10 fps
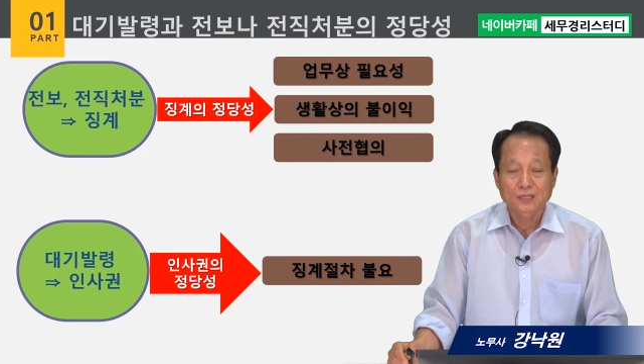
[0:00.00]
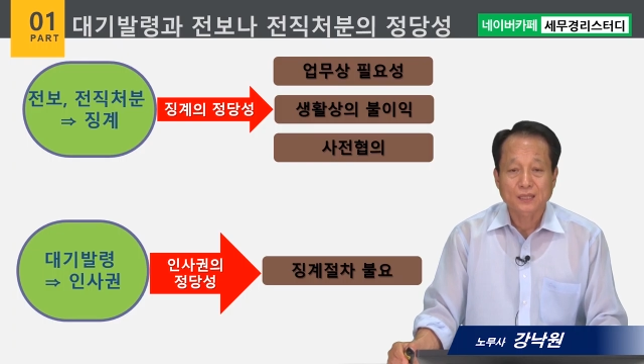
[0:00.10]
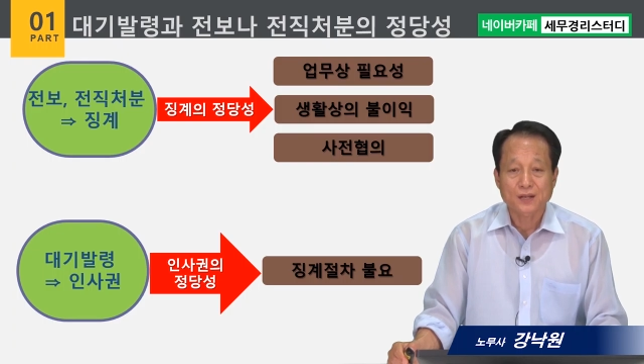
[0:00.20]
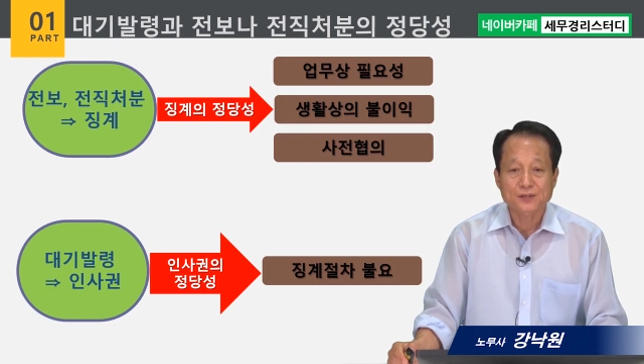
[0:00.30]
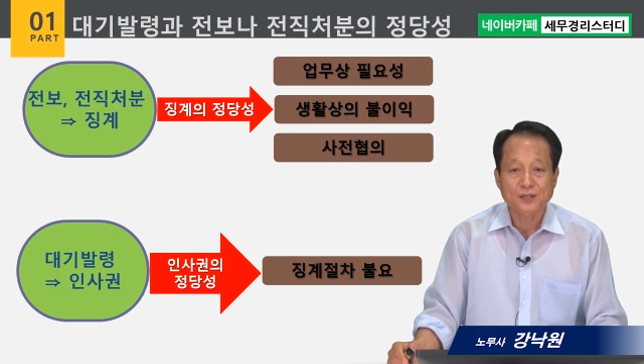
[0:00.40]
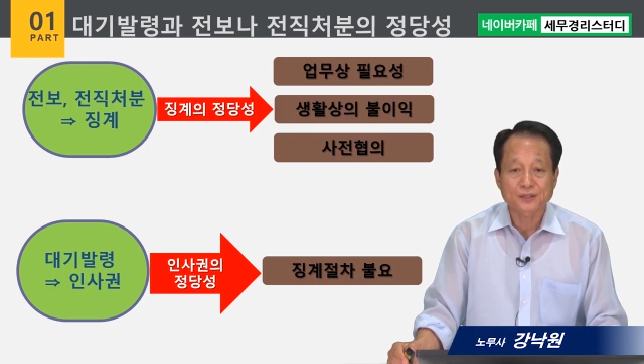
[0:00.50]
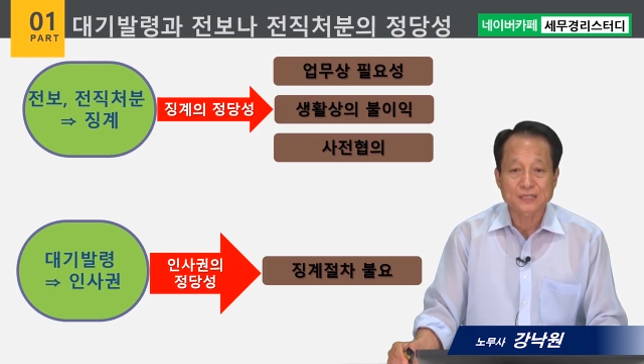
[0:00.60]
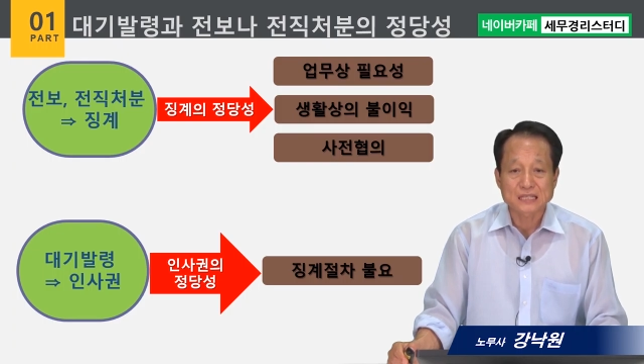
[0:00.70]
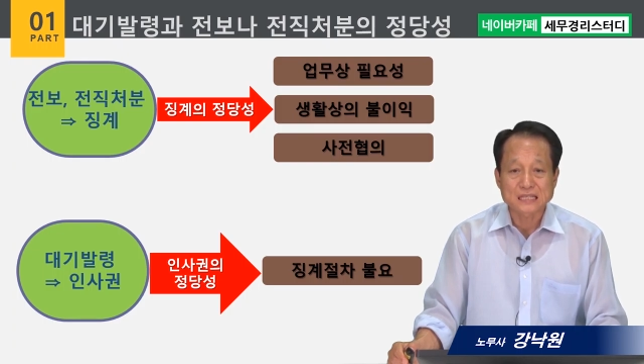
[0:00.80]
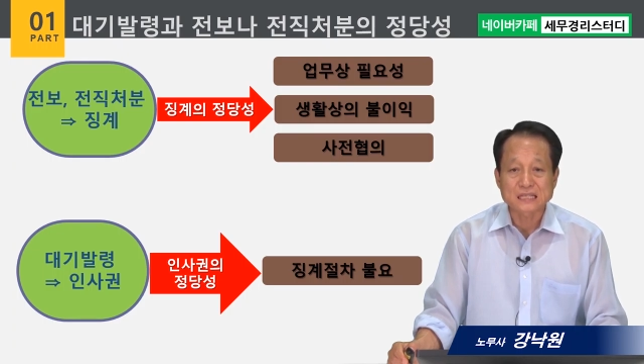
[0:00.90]
따라서
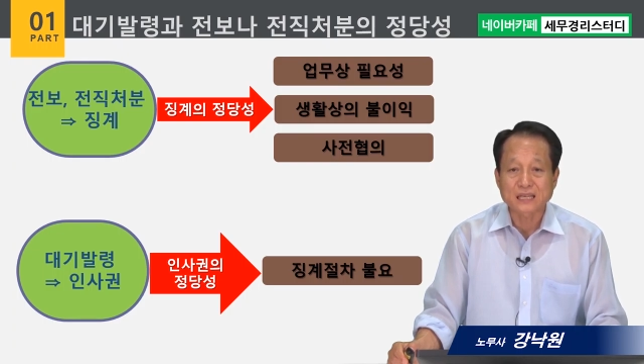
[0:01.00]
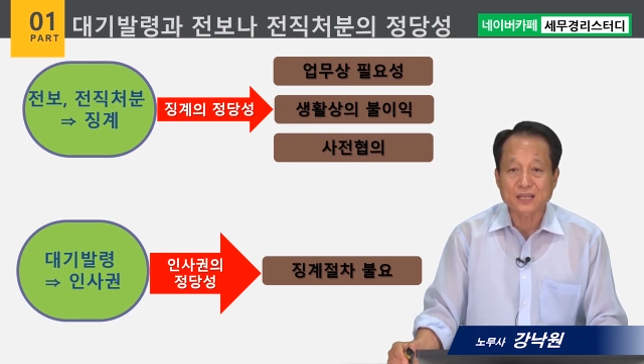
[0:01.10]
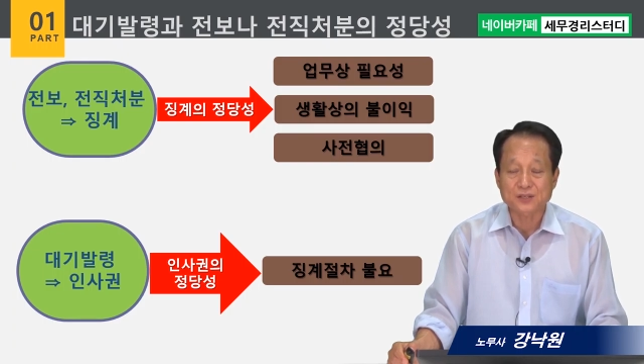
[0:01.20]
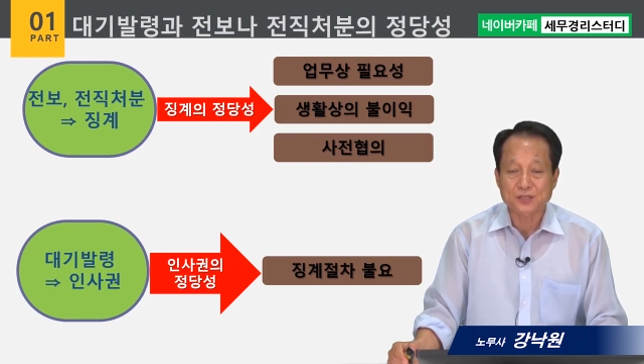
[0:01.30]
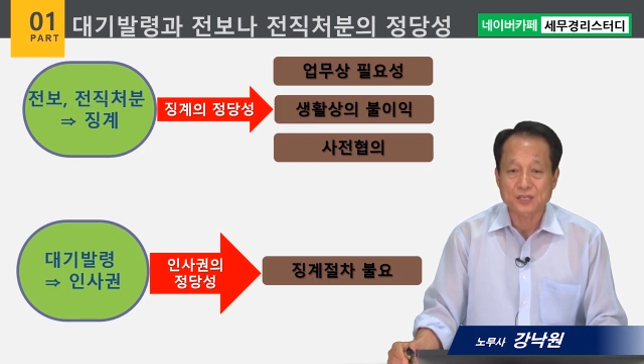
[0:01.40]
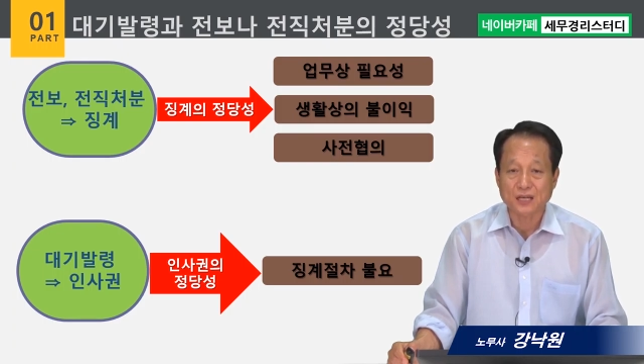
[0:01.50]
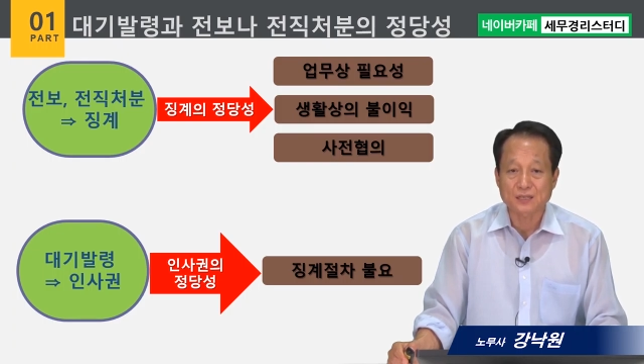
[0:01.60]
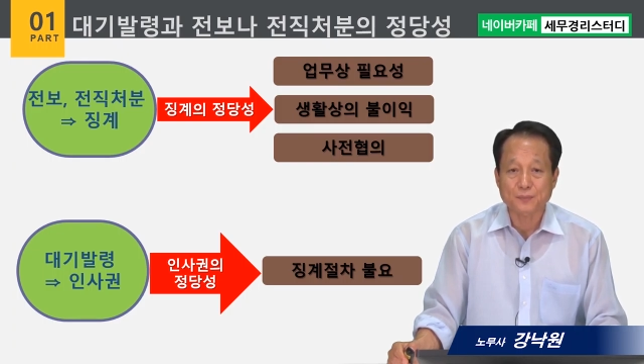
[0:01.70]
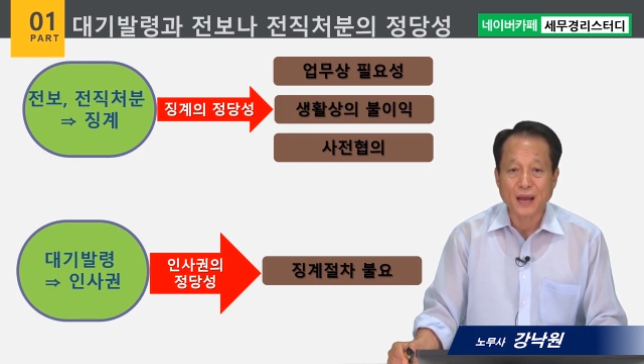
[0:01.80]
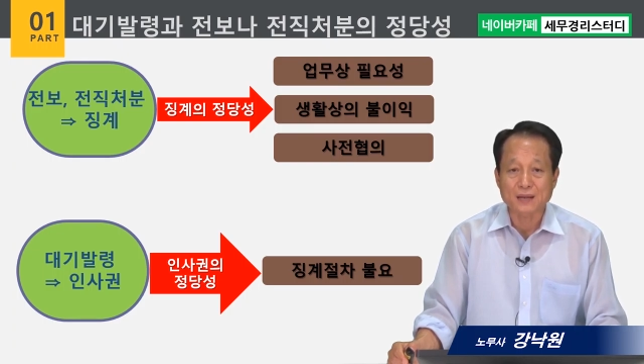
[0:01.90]
이건 징계
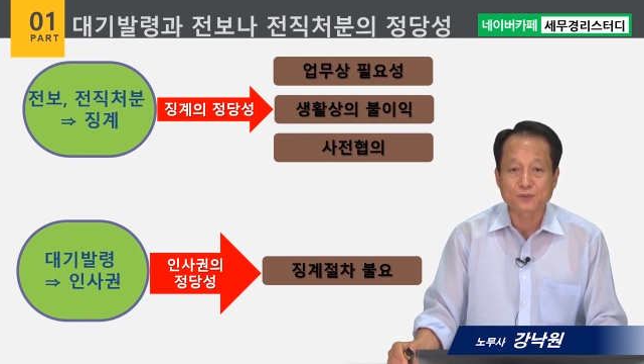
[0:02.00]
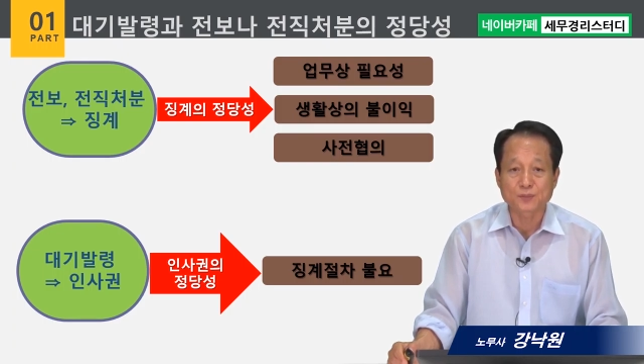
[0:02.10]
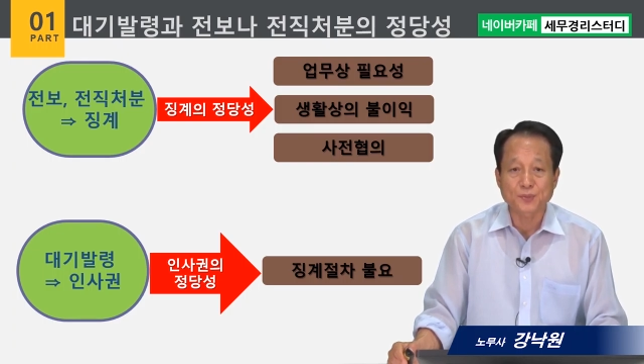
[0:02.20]
절차를 밟을